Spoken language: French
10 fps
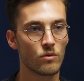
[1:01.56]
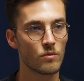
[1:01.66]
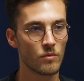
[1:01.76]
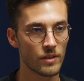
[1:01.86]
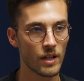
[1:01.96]

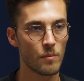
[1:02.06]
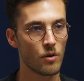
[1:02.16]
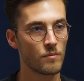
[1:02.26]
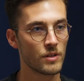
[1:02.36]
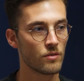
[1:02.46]
documentaire
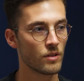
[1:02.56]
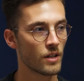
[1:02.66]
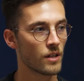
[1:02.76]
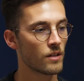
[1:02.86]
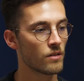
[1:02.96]
premier
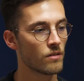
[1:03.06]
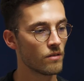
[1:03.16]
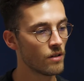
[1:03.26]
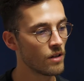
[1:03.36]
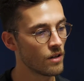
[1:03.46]
degré, euh,
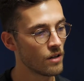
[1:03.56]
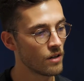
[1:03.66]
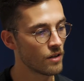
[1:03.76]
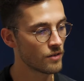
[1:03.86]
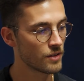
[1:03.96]

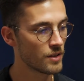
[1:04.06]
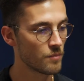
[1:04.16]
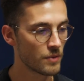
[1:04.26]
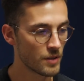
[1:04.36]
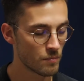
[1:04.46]
qui,
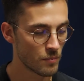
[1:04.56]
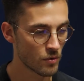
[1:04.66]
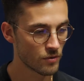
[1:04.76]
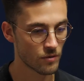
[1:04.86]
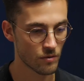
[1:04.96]

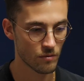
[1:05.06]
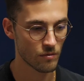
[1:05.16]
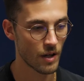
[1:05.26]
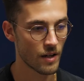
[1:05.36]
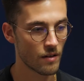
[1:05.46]
pose
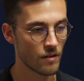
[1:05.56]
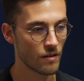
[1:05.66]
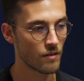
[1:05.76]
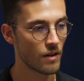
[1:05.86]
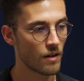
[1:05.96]

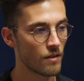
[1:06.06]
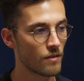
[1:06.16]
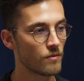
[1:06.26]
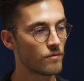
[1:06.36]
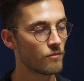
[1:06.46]
euh,
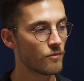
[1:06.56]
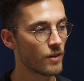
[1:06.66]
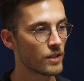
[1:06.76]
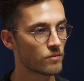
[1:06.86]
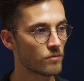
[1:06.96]
de
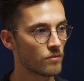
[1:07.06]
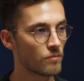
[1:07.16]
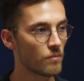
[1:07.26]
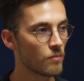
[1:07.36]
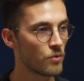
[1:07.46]

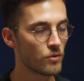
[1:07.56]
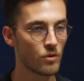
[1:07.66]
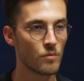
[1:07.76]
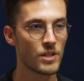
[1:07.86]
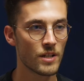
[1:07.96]
façon
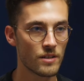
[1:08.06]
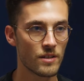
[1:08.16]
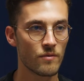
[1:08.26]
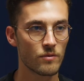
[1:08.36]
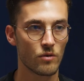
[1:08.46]
plutôt
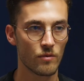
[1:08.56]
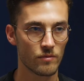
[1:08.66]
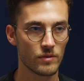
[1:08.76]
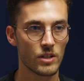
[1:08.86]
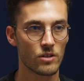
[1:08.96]
objective ce que
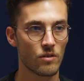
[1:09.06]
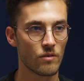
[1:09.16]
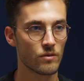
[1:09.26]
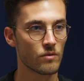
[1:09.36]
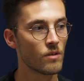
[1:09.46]
font des
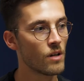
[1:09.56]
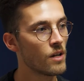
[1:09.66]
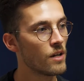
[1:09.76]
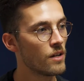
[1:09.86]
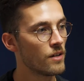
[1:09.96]
gens et tout.
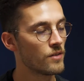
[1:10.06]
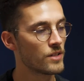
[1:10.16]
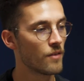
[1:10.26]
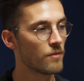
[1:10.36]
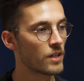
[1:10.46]

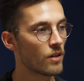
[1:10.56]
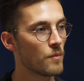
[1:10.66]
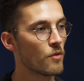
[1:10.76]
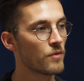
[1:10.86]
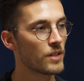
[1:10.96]
J'avais quand
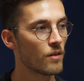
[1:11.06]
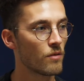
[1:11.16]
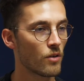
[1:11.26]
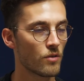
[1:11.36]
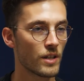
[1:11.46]
même envie
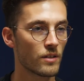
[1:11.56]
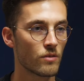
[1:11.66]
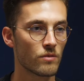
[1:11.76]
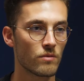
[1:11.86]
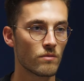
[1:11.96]
d'avoir une
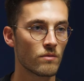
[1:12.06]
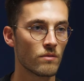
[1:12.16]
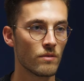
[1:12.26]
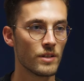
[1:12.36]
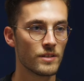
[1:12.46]
intention
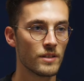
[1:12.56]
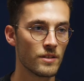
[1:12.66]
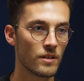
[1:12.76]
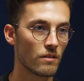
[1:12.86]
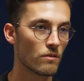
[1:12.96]
euh,
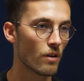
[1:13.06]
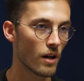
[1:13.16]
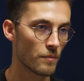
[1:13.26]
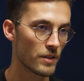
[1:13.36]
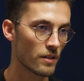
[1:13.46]
esthétique, de
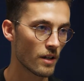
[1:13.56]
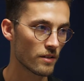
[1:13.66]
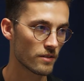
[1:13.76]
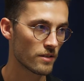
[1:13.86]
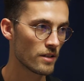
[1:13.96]
ramener
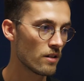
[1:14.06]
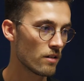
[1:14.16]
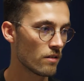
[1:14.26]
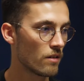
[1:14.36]
un style,